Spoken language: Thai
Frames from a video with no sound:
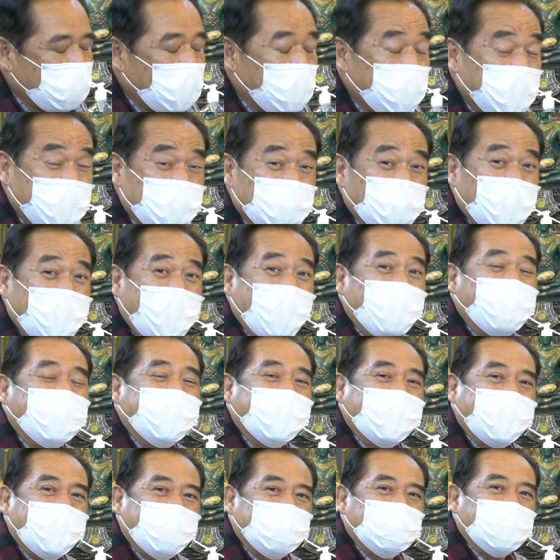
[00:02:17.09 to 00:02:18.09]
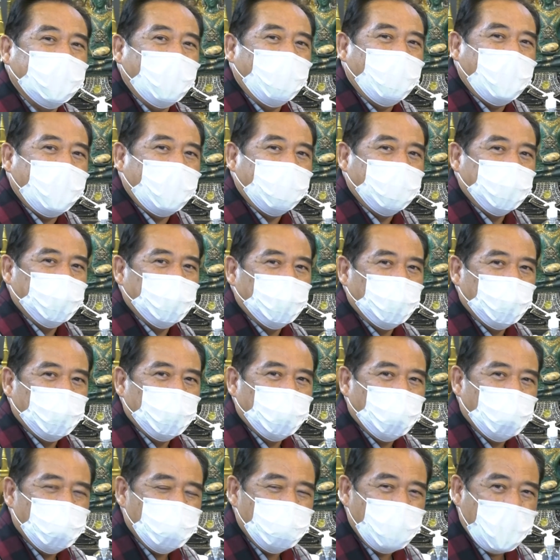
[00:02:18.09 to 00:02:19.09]
มันมีอยู่แล้วนะครับ แต่ว่า
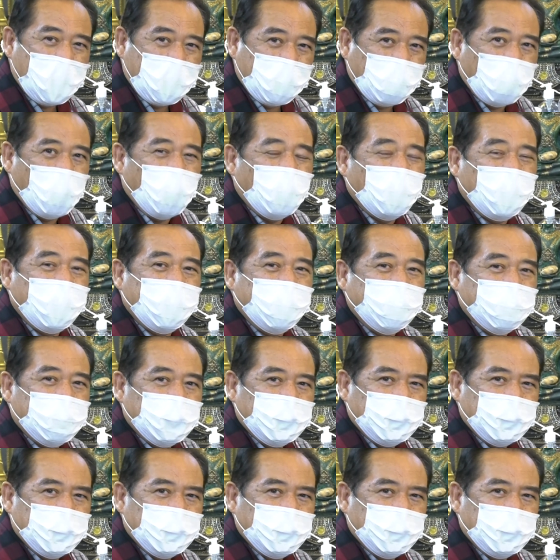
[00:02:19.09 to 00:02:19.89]
มันน้อย